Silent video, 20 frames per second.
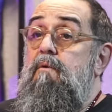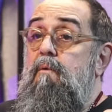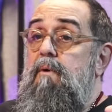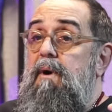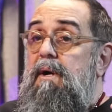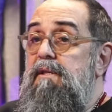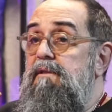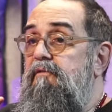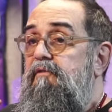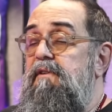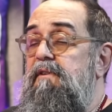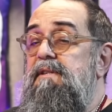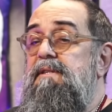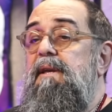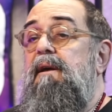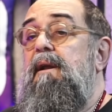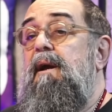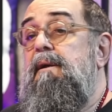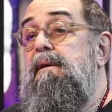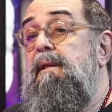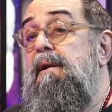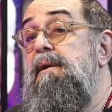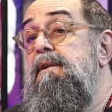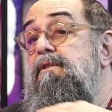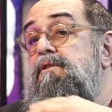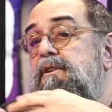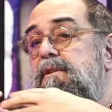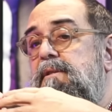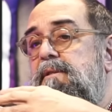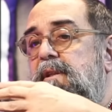Quando fizeram a
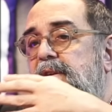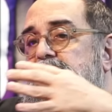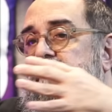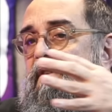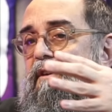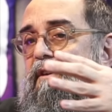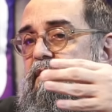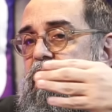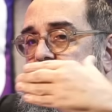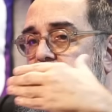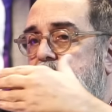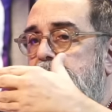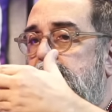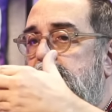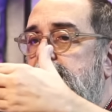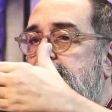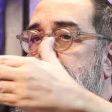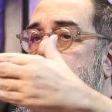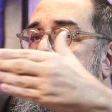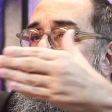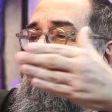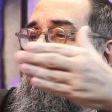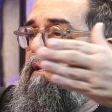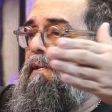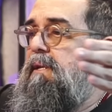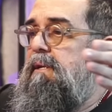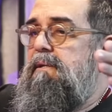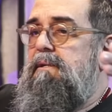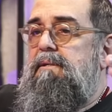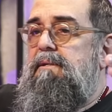grande entrevista com
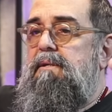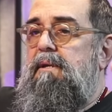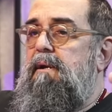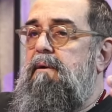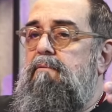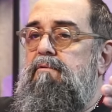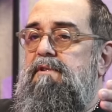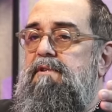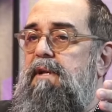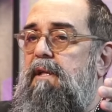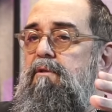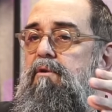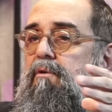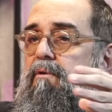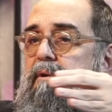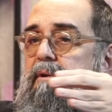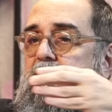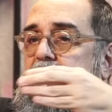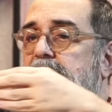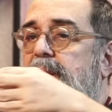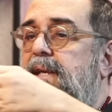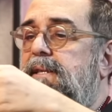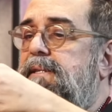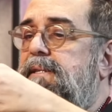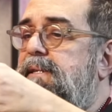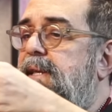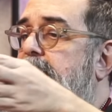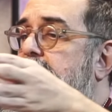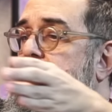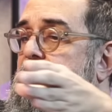todas as acusadoras, lá
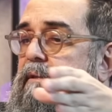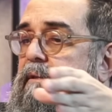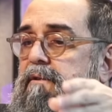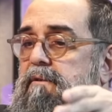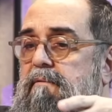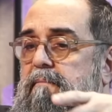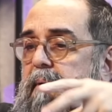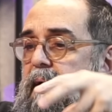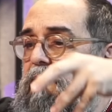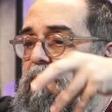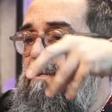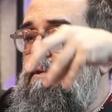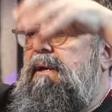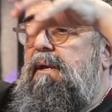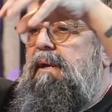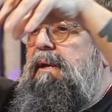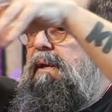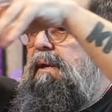sete, com mais